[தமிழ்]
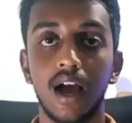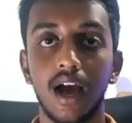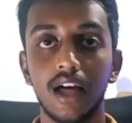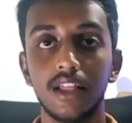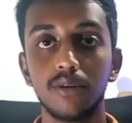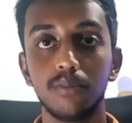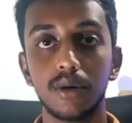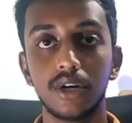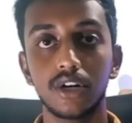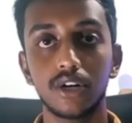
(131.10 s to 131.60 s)

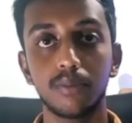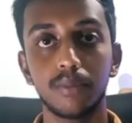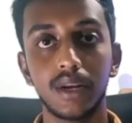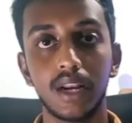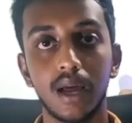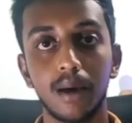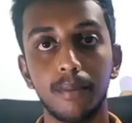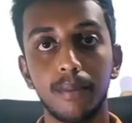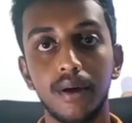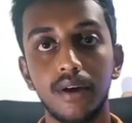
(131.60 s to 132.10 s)
அது மட்டும்
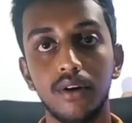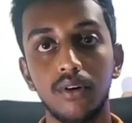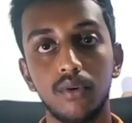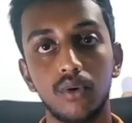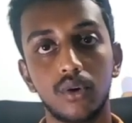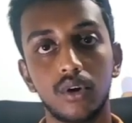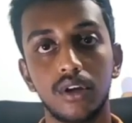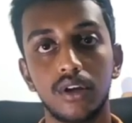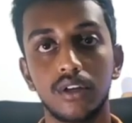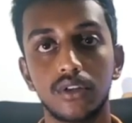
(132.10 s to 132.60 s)
இல்லாமல்
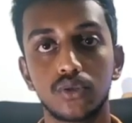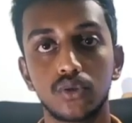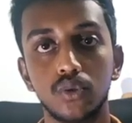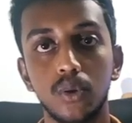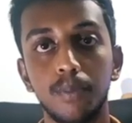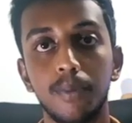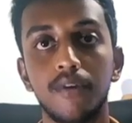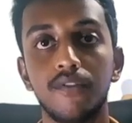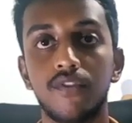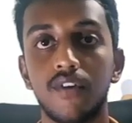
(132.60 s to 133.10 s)
ஒரு
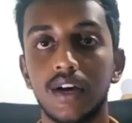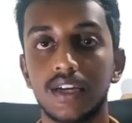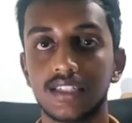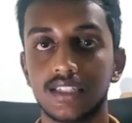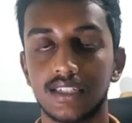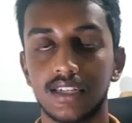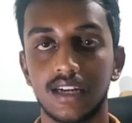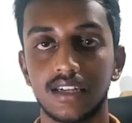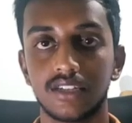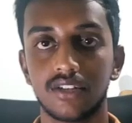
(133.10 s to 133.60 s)
சூப்பர்
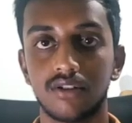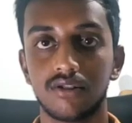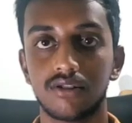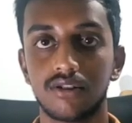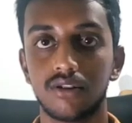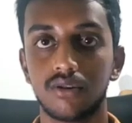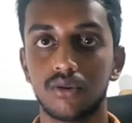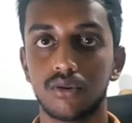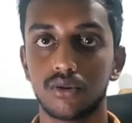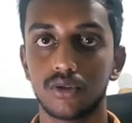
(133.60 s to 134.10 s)
ஃபாஸ்ட் சார்ஜை
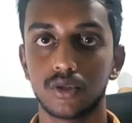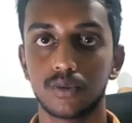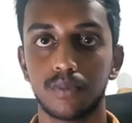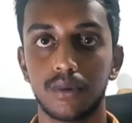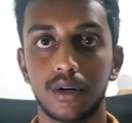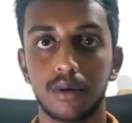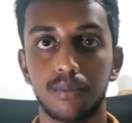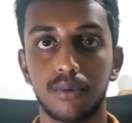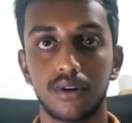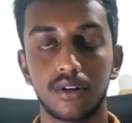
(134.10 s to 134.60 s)
வந்துட்டு இவங்க யூஸ்
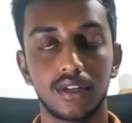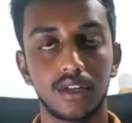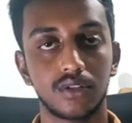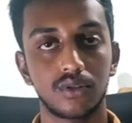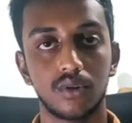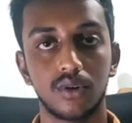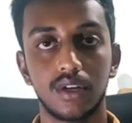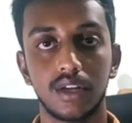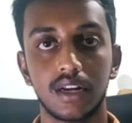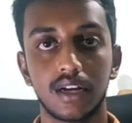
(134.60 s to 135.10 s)
பண்ண போகிறதா
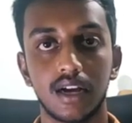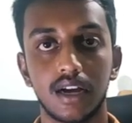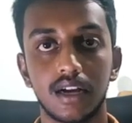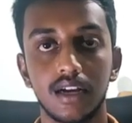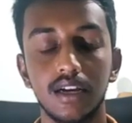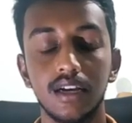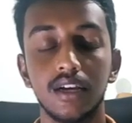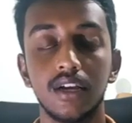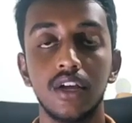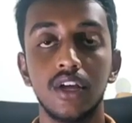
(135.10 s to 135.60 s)
சொல்லியிருக்காங்க
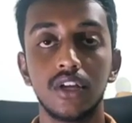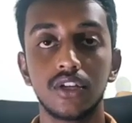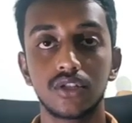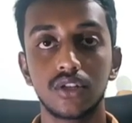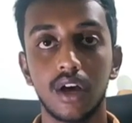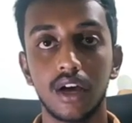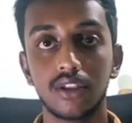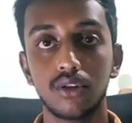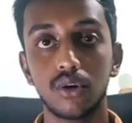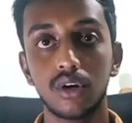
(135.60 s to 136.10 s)
ஸோ
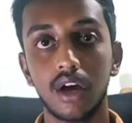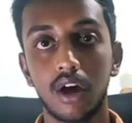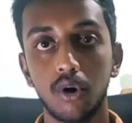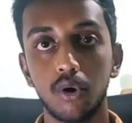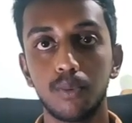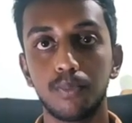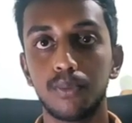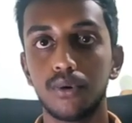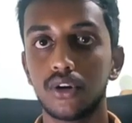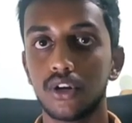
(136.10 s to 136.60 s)
அதோட
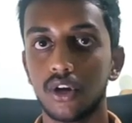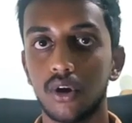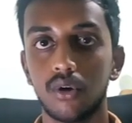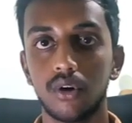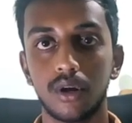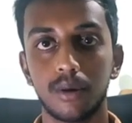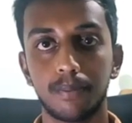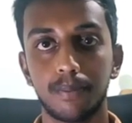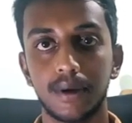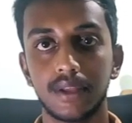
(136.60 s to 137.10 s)
அவுட்புட்
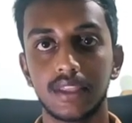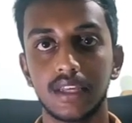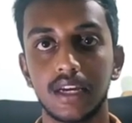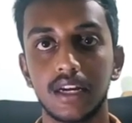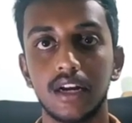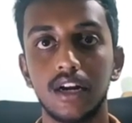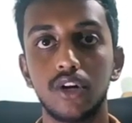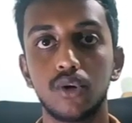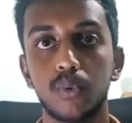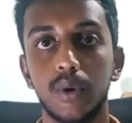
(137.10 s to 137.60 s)
எவ்வளோன்னு
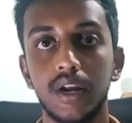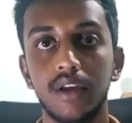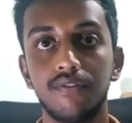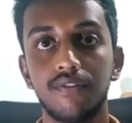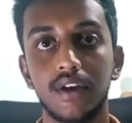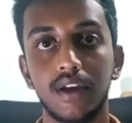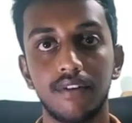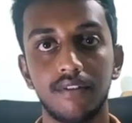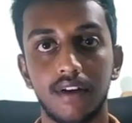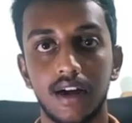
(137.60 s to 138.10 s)
பார்த்தீங்கன்னா டுவெண்ட்டி
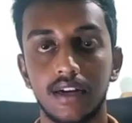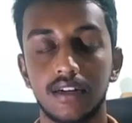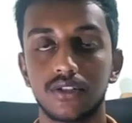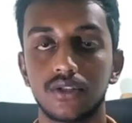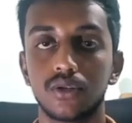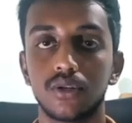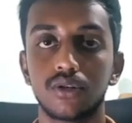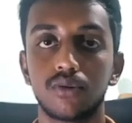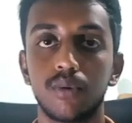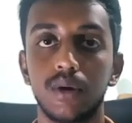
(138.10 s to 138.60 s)
ஃபைவ் வேட்
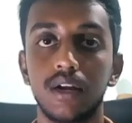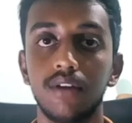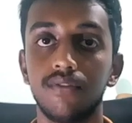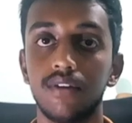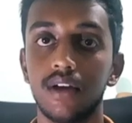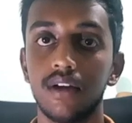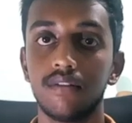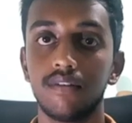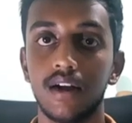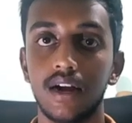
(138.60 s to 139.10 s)
ஸோ டுவெண்ட்டி
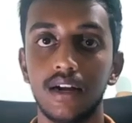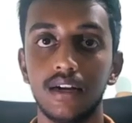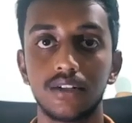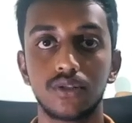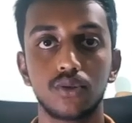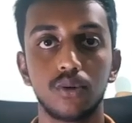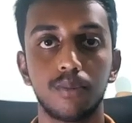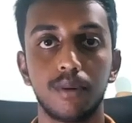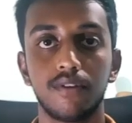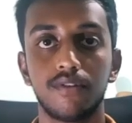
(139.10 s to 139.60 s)
ஃபைவ் வேட்
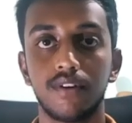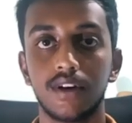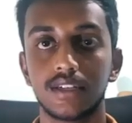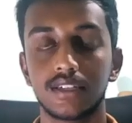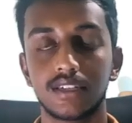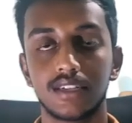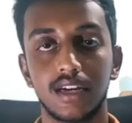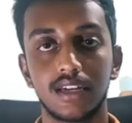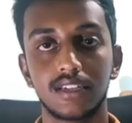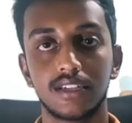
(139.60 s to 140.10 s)
சூப்பர்
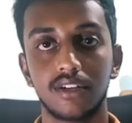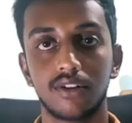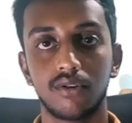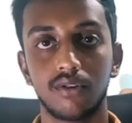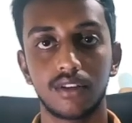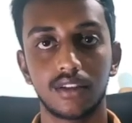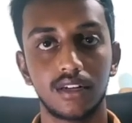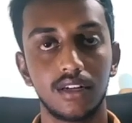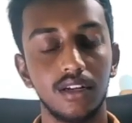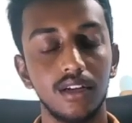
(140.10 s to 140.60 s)
ஃபாஸ்ட் சார்ஜர்
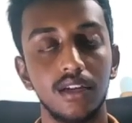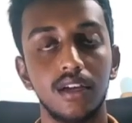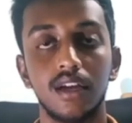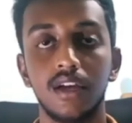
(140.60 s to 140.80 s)
வந்துட்டு